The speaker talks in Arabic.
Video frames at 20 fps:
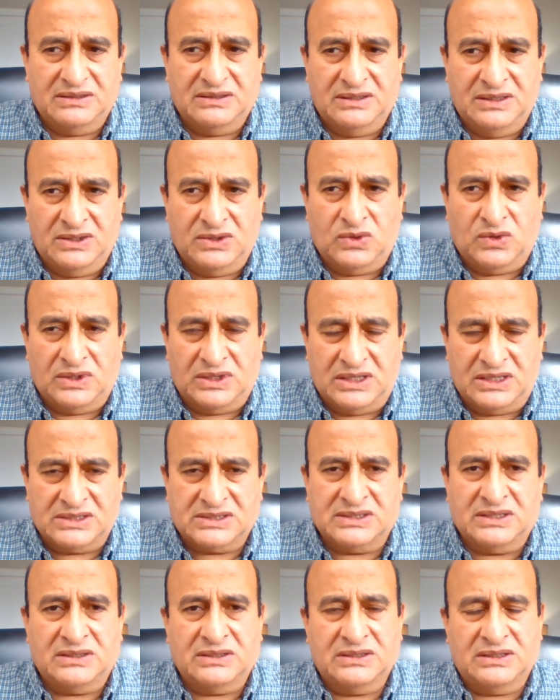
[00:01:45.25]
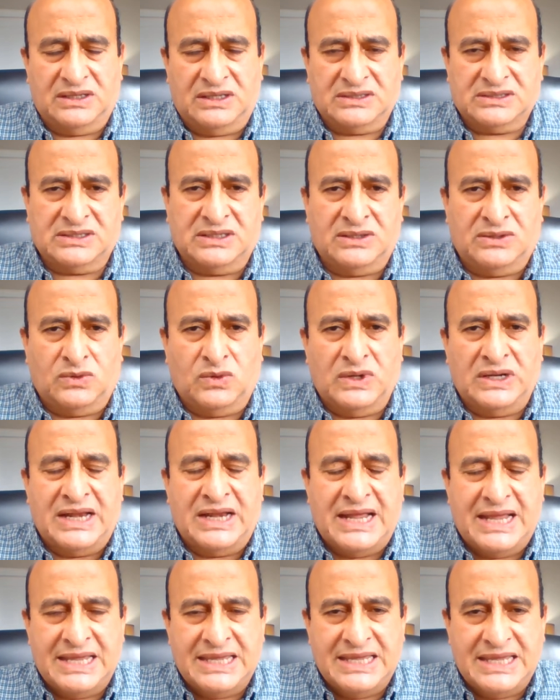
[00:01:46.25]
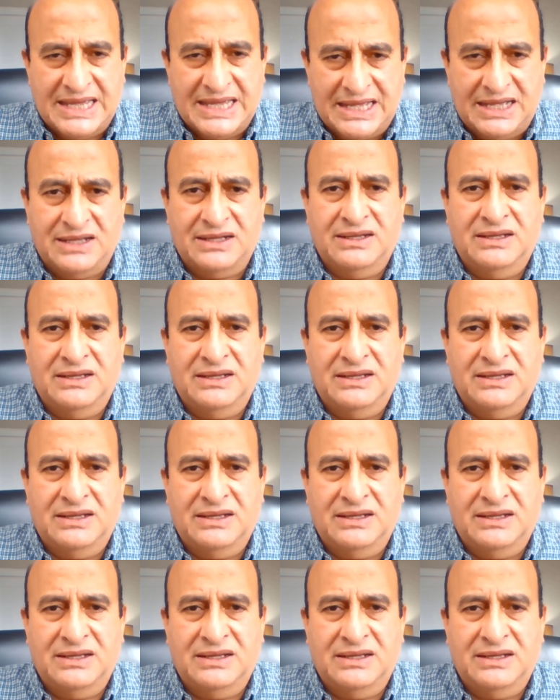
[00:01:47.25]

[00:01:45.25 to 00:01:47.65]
إيه هو الأزهر الأزهر هو الهيئة